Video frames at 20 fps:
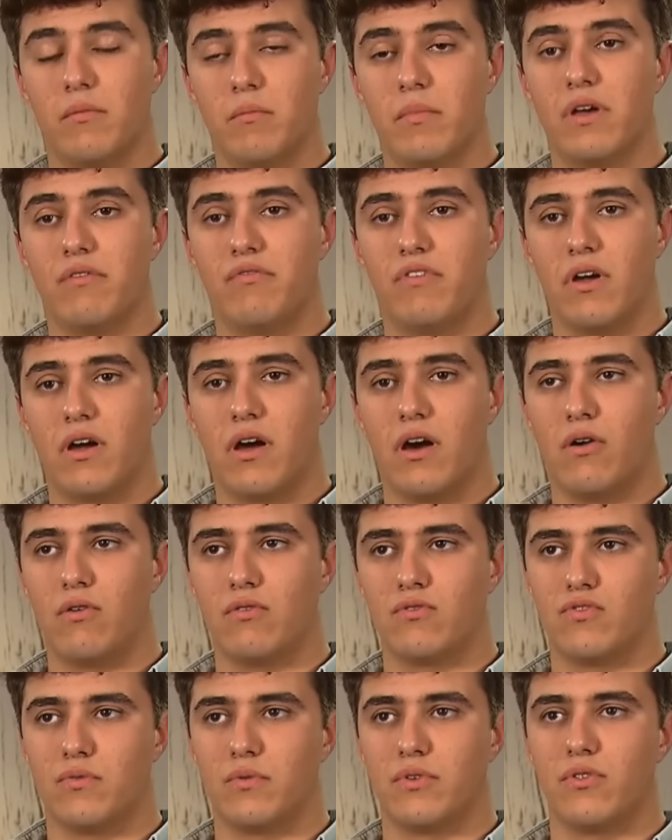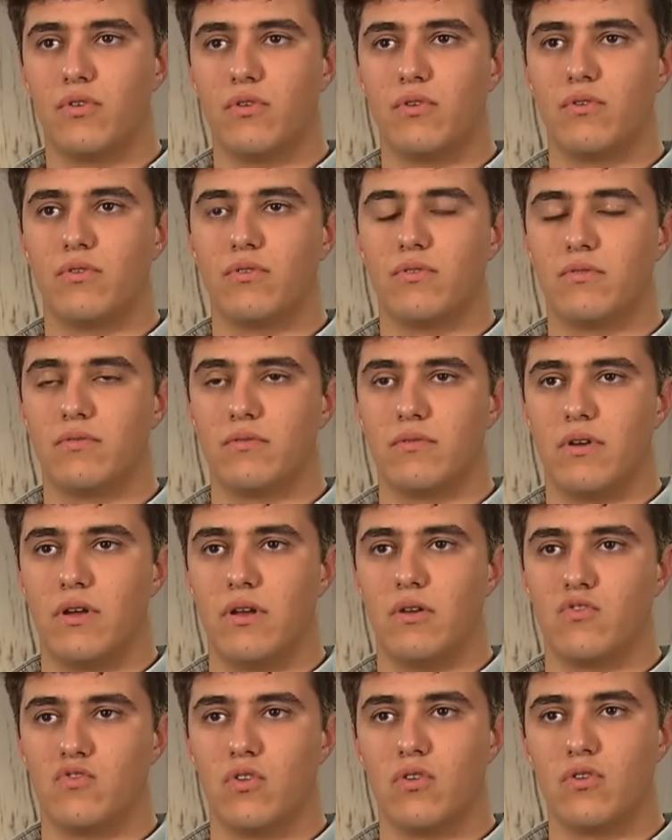Me he fijado sobre todo
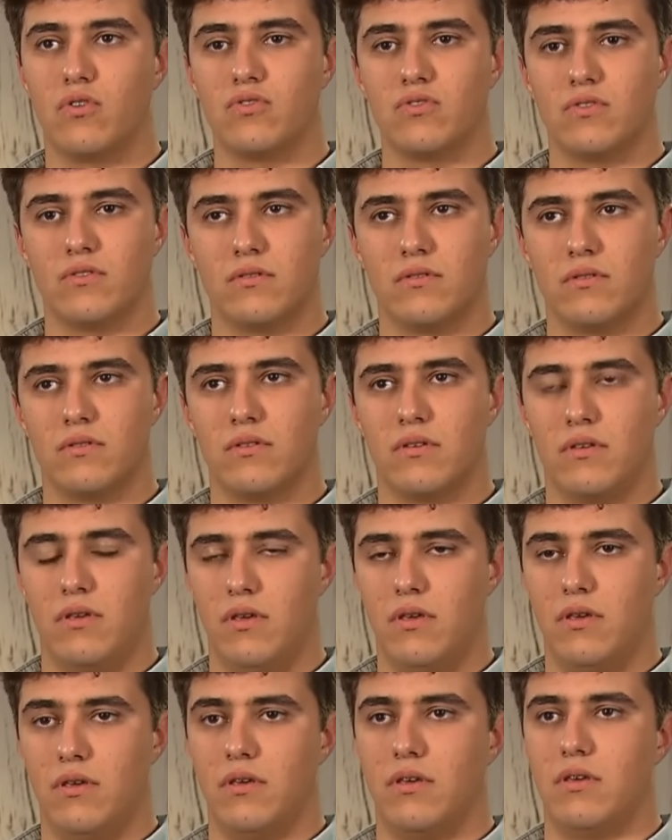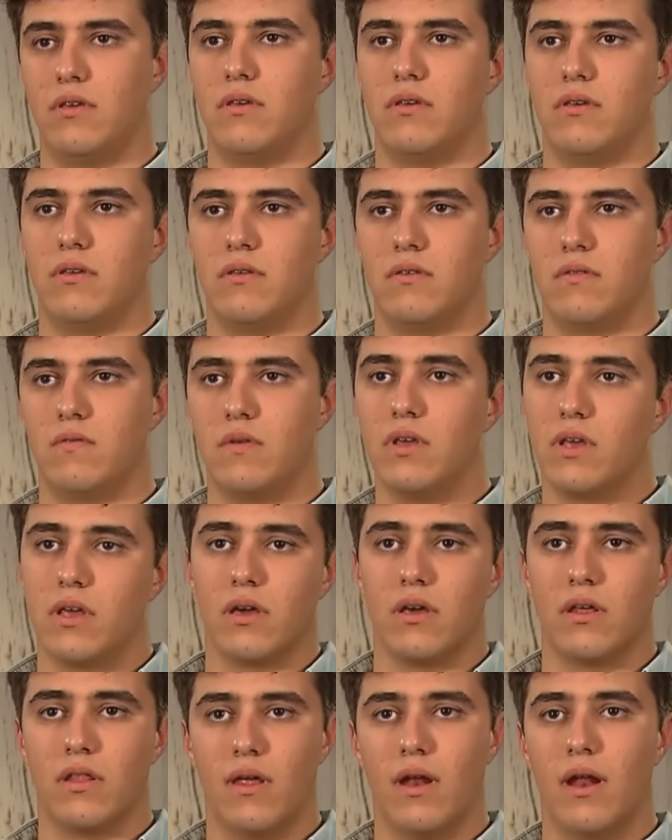en los ojos y, y
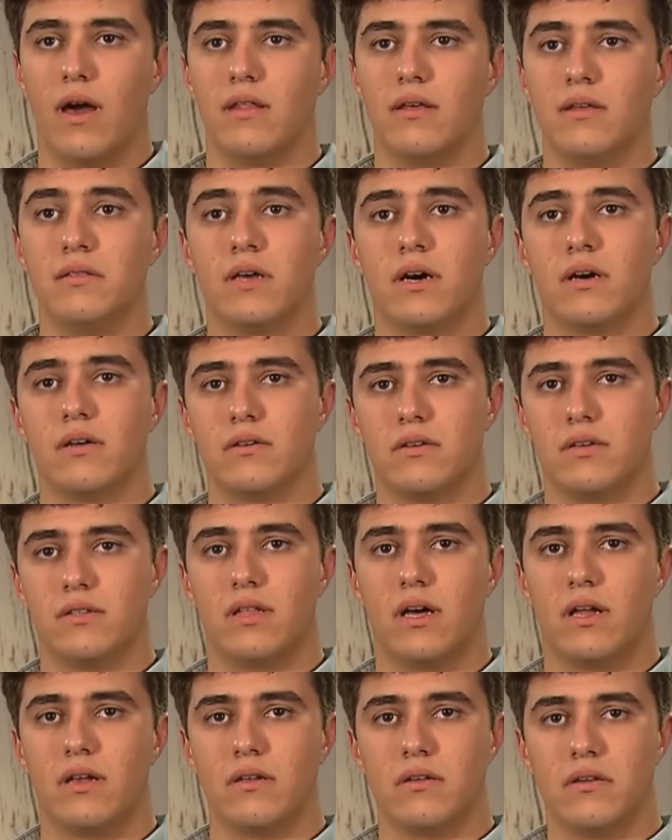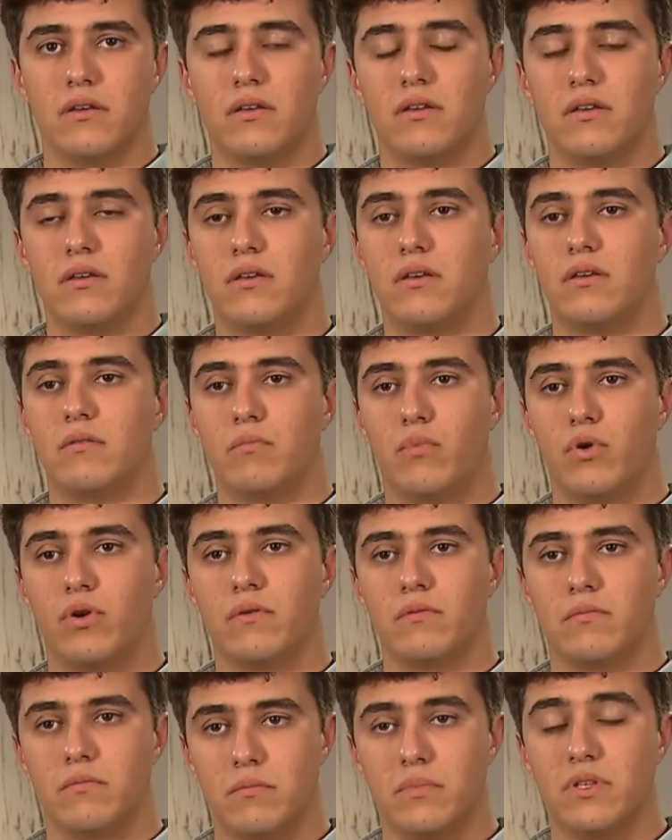que es delgadita y tal. Y
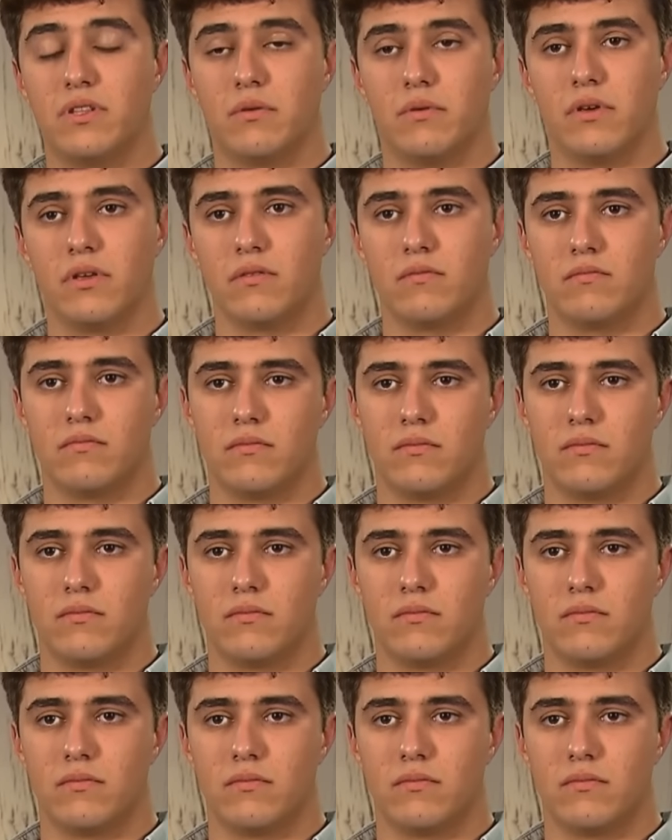bueno, viste bien.